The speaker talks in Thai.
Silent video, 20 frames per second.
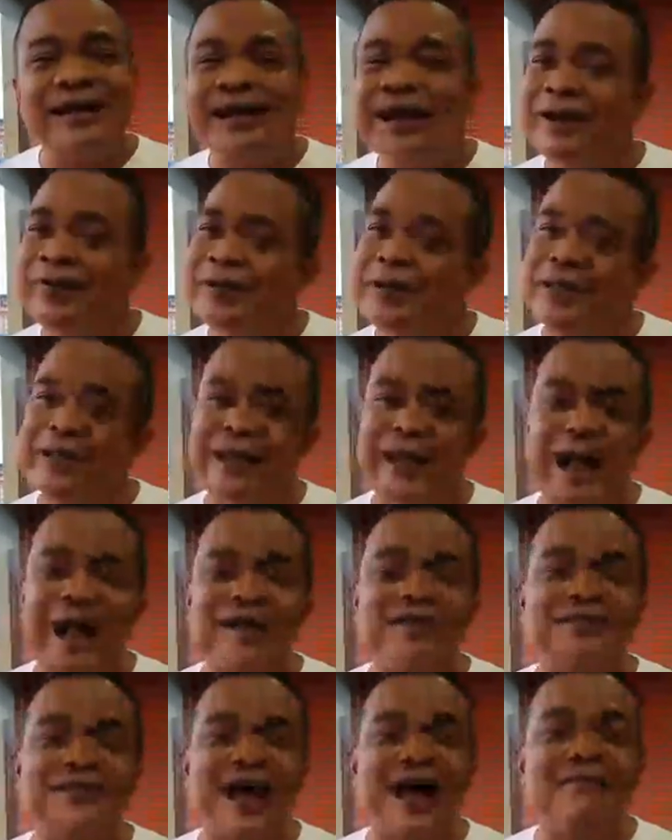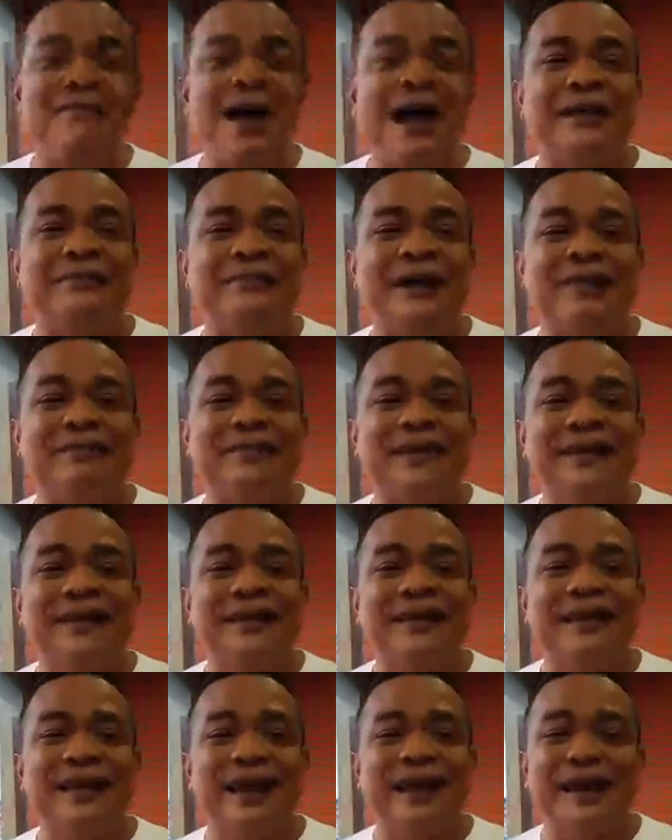ไอ้วิธีการสามานแบบนี้
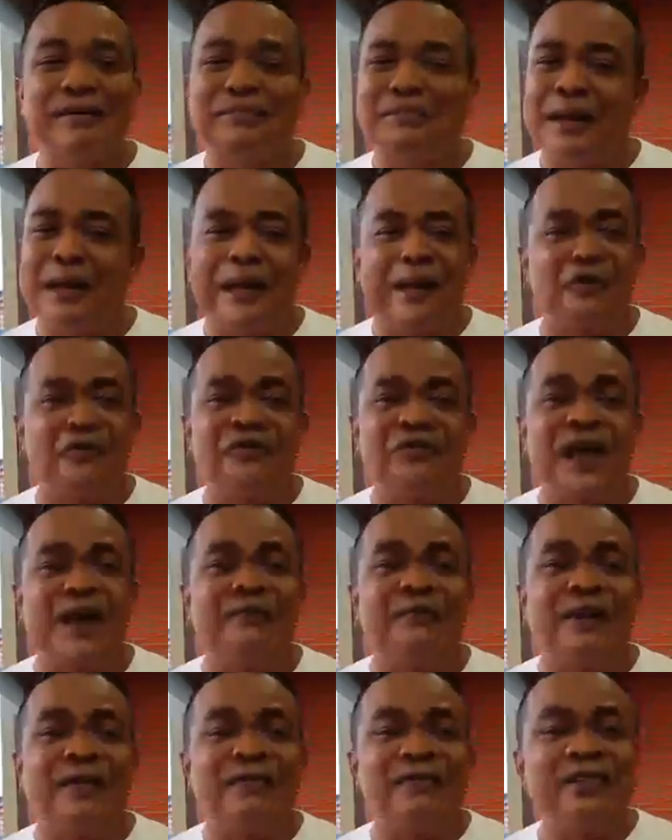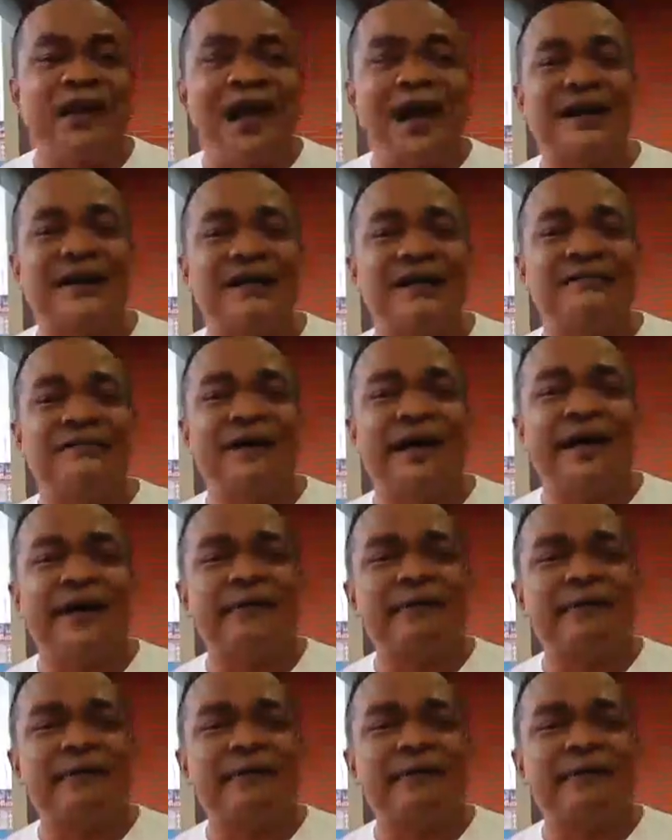เนี่ยนะครับมันเร็วซามต่ำชาเกินไป